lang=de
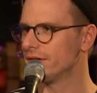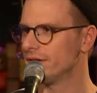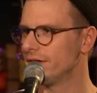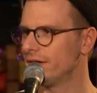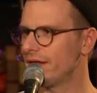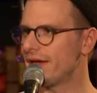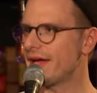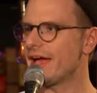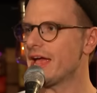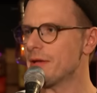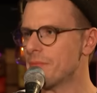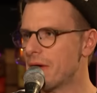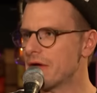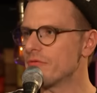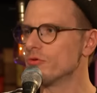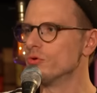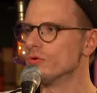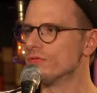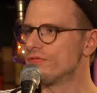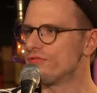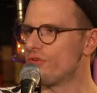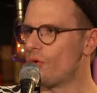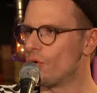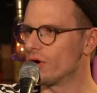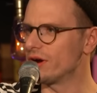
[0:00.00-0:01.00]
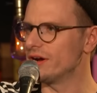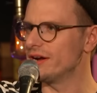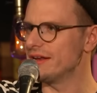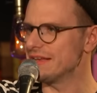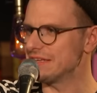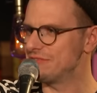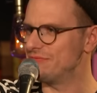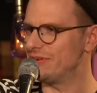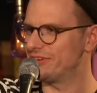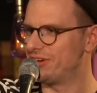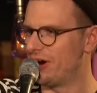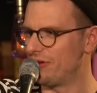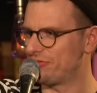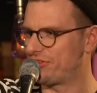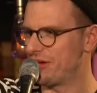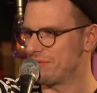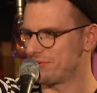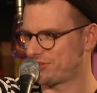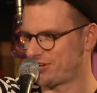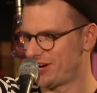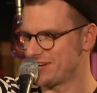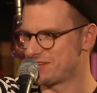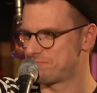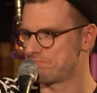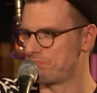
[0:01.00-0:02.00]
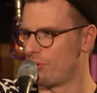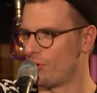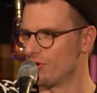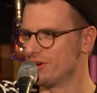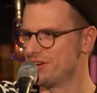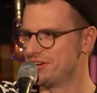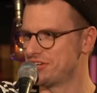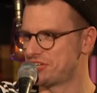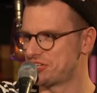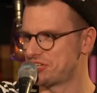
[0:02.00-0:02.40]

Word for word: Naja, ich habe einfach nur vorgelesen, was auf dem scheiß Pulli